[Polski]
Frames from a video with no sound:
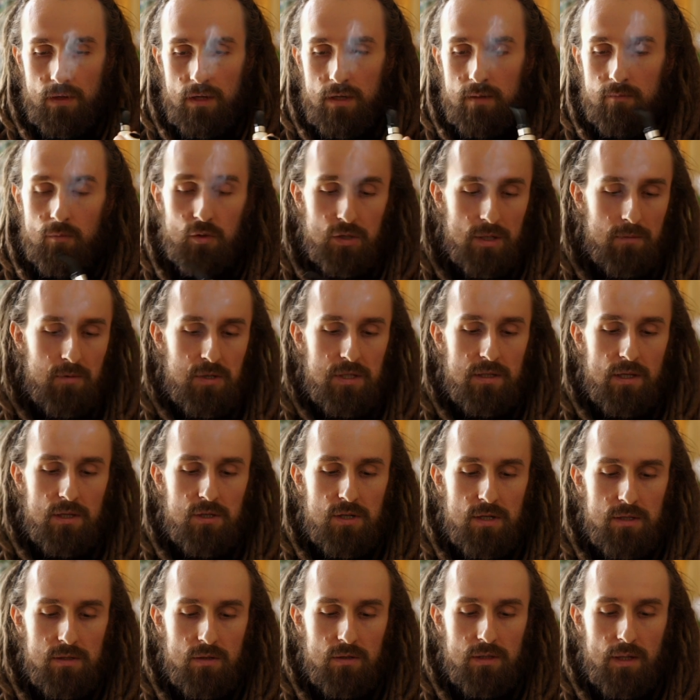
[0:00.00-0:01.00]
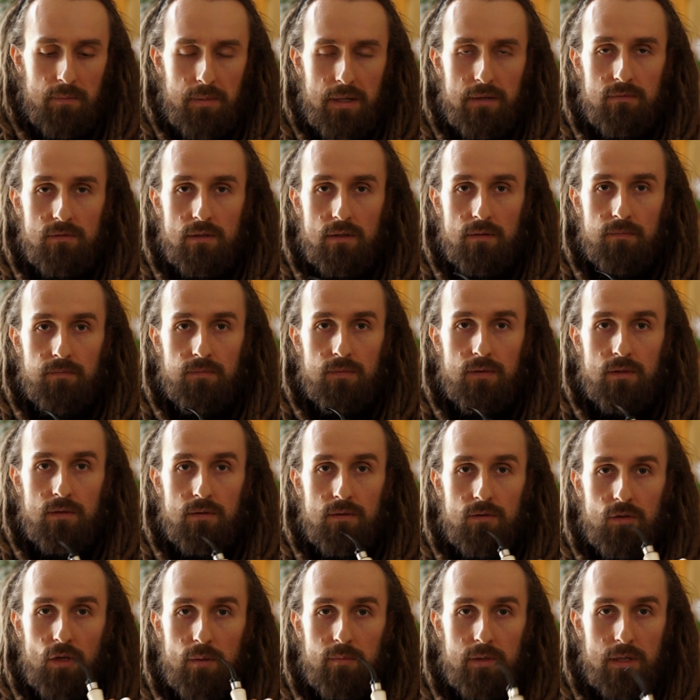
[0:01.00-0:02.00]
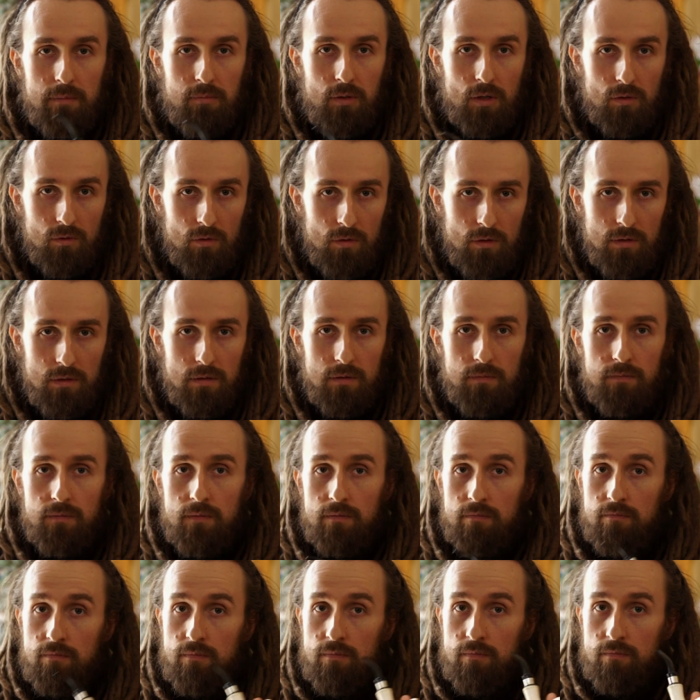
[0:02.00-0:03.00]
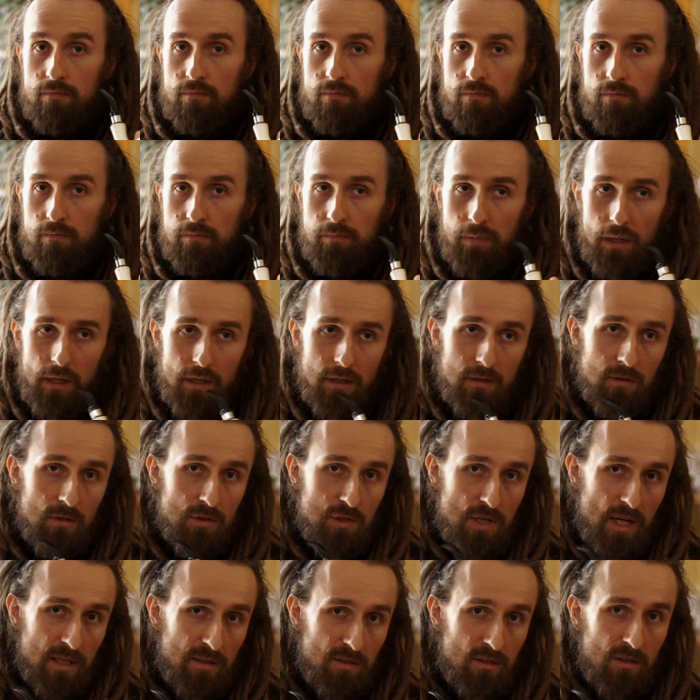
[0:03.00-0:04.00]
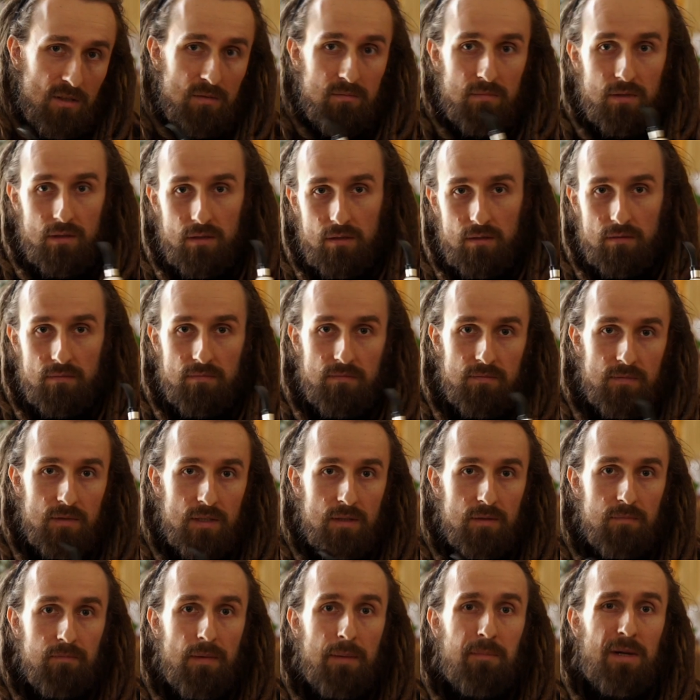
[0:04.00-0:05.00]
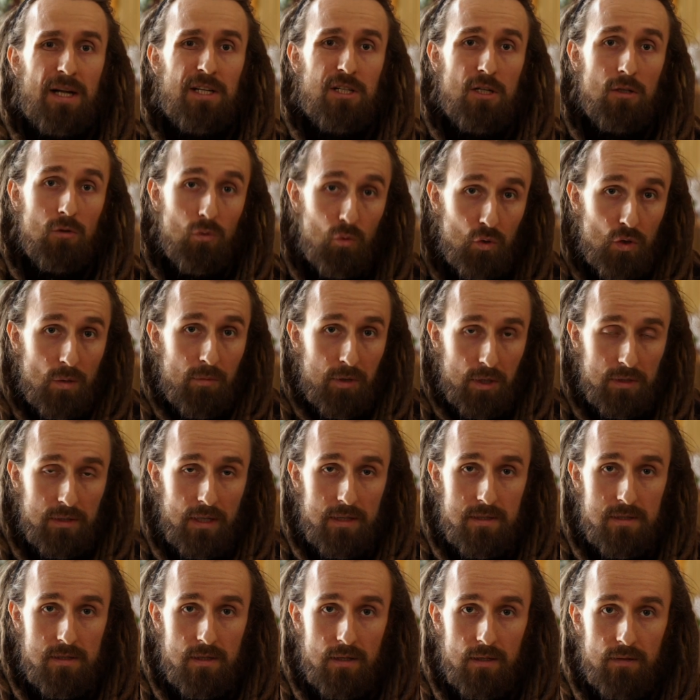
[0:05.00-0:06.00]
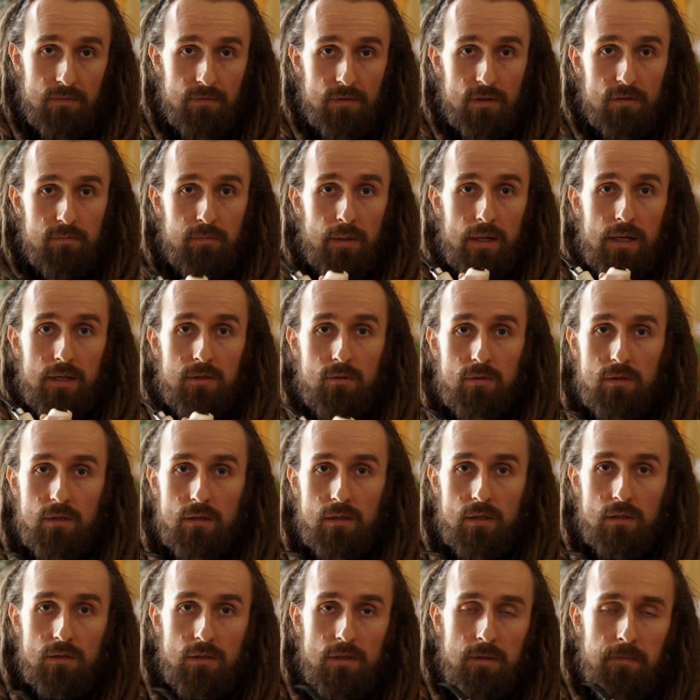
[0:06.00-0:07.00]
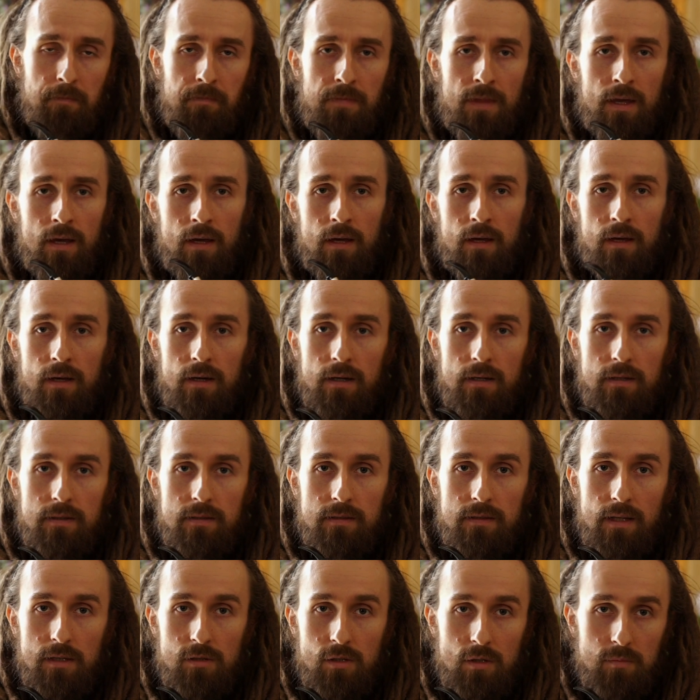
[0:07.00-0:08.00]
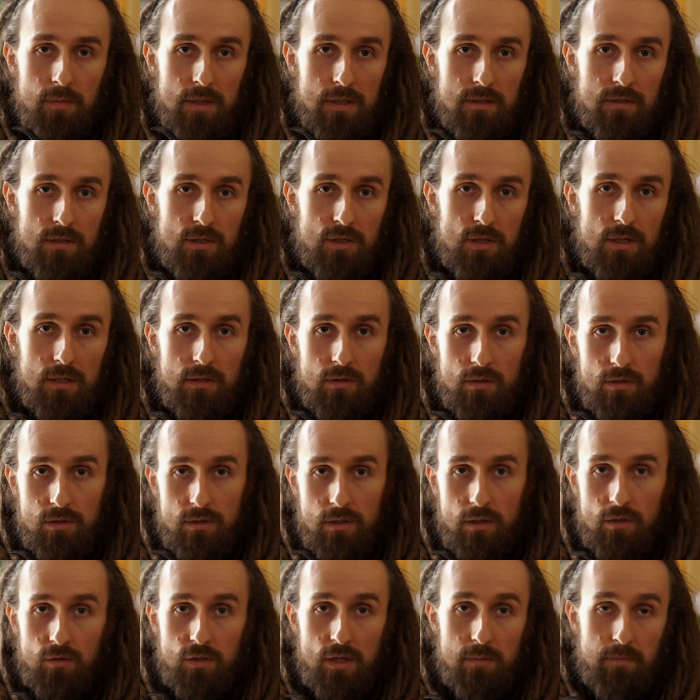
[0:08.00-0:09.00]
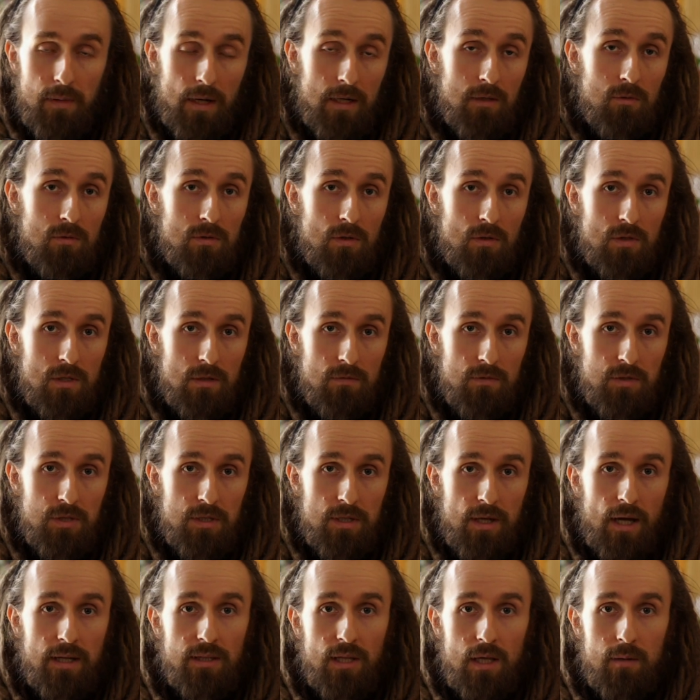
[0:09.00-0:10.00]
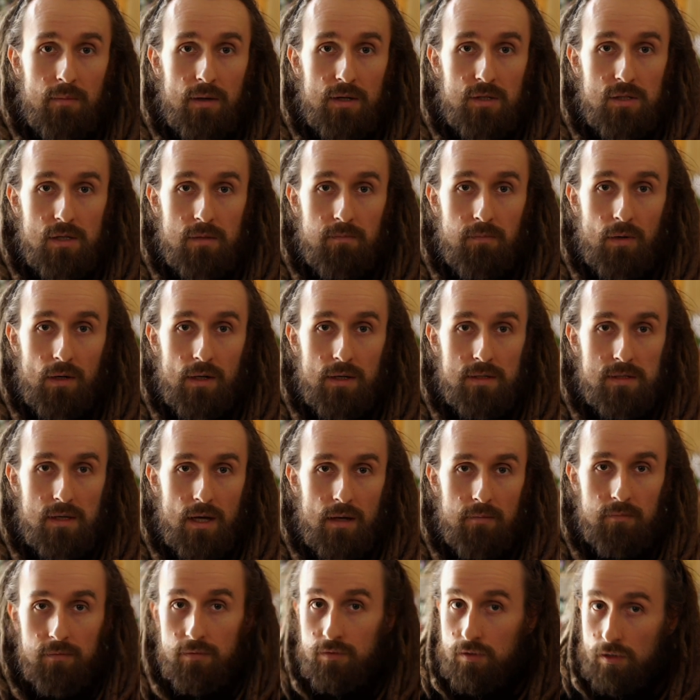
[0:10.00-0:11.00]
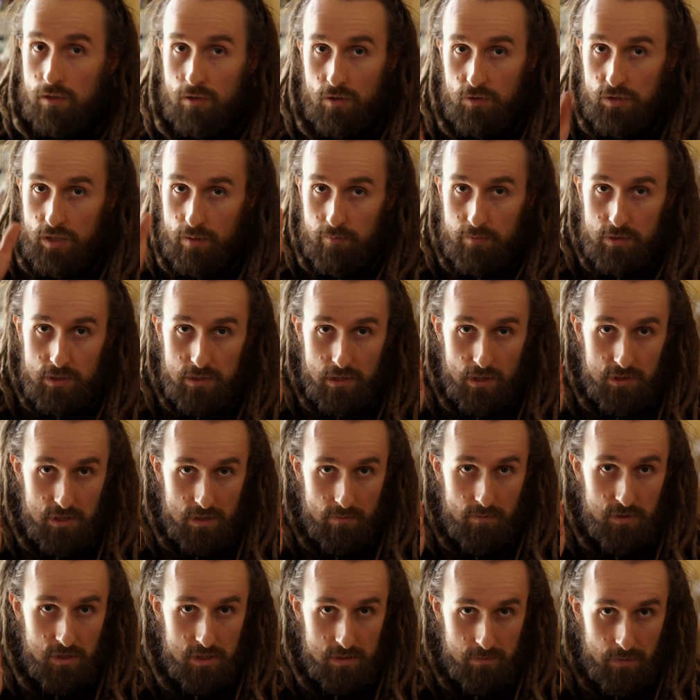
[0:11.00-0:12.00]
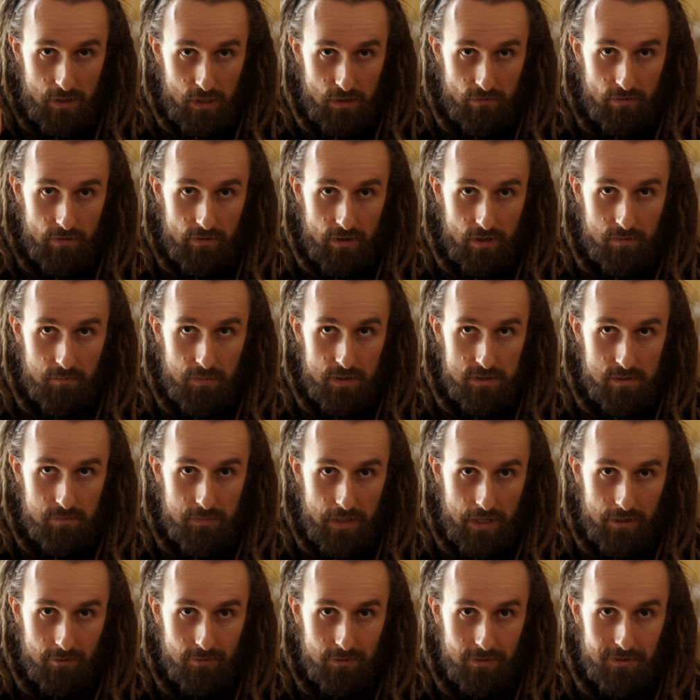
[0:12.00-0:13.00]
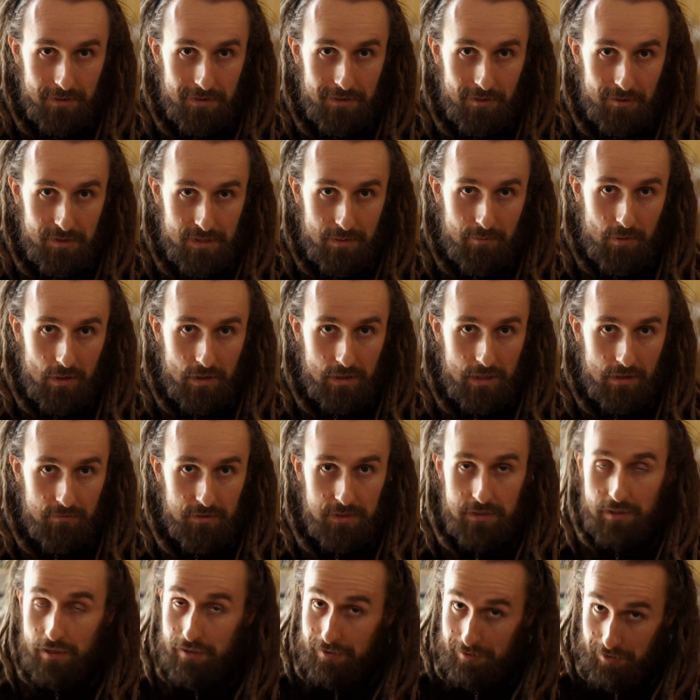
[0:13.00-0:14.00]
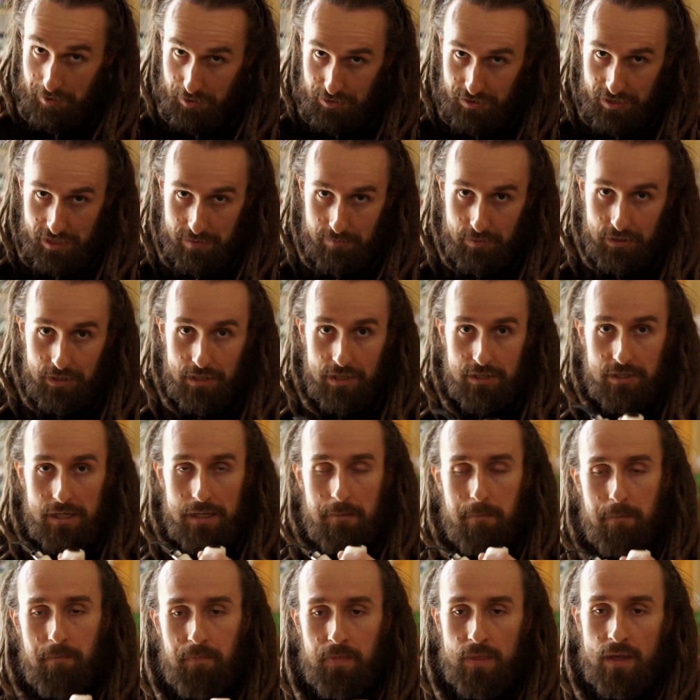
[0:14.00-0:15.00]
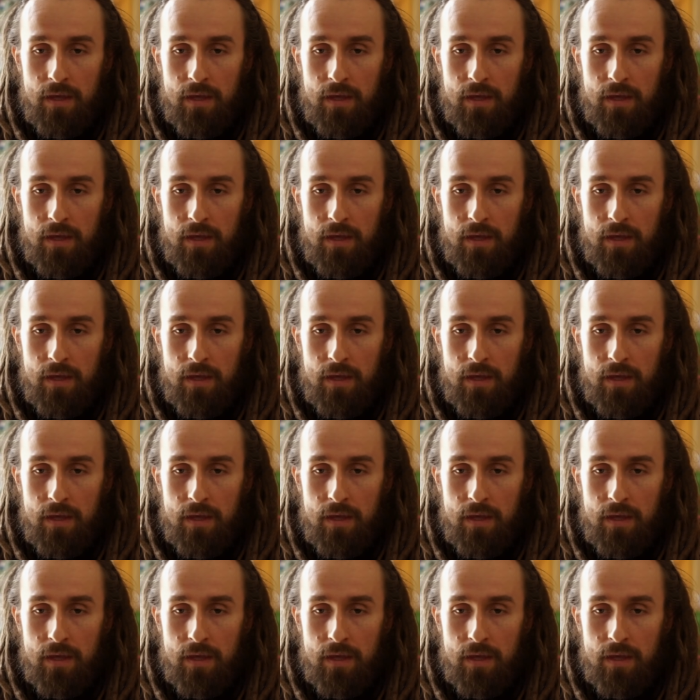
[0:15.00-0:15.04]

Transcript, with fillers: Muszę przyznać, że jest to naprawdę dobry produkt. Palę go rzadko, bo mam raczej dużą rotację w paleniu tytoni. E, natomiast jeżeli ktoś tego nie palił, to oczywiście jak najbardziej polecam. Tylko nie myśleć, że będzie smakował jak Best Brown od Samuel Gavita. Jeszcze raz podkreślam.